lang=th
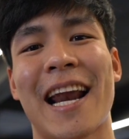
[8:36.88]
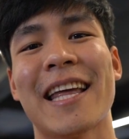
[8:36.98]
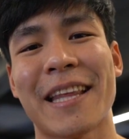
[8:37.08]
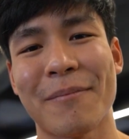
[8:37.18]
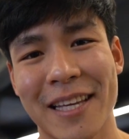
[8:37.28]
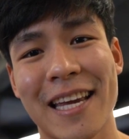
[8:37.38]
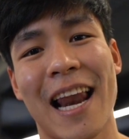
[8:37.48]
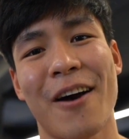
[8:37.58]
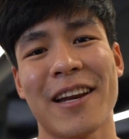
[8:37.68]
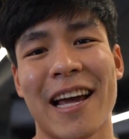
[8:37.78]
นาได้เต็มที่
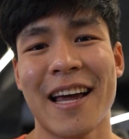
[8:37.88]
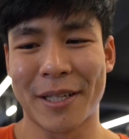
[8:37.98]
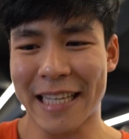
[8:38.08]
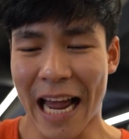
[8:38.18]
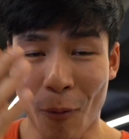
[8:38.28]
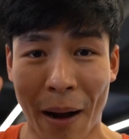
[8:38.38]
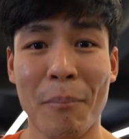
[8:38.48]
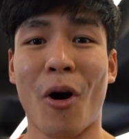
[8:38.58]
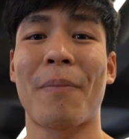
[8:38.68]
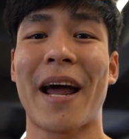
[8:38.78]
แล้วเนี่ยมันสร้างความ
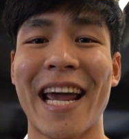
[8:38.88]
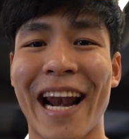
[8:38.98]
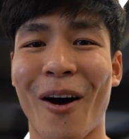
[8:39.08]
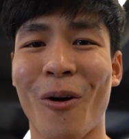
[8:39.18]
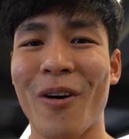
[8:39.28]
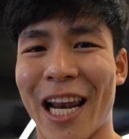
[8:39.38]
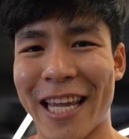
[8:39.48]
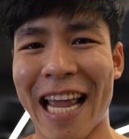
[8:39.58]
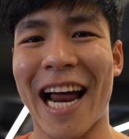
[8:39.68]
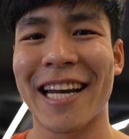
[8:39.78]
ปลอดภัยให้เราและ
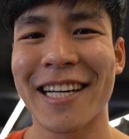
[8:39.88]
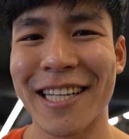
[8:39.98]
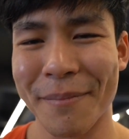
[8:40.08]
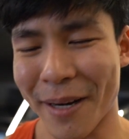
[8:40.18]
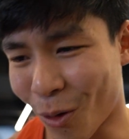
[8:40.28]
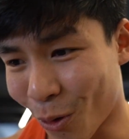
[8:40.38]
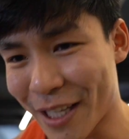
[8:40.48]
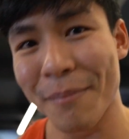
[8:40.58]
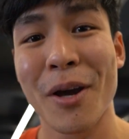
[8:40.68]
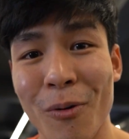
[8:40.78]
อย่างหนึ่งคือเป็นคน
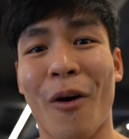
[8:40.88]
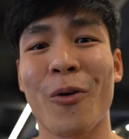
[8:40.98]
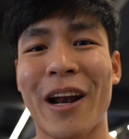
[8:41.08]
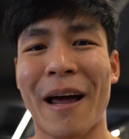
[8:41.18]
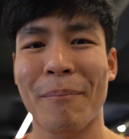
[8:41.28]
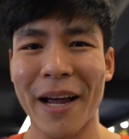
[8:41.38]
ที่บิ้วเราด้วยนะ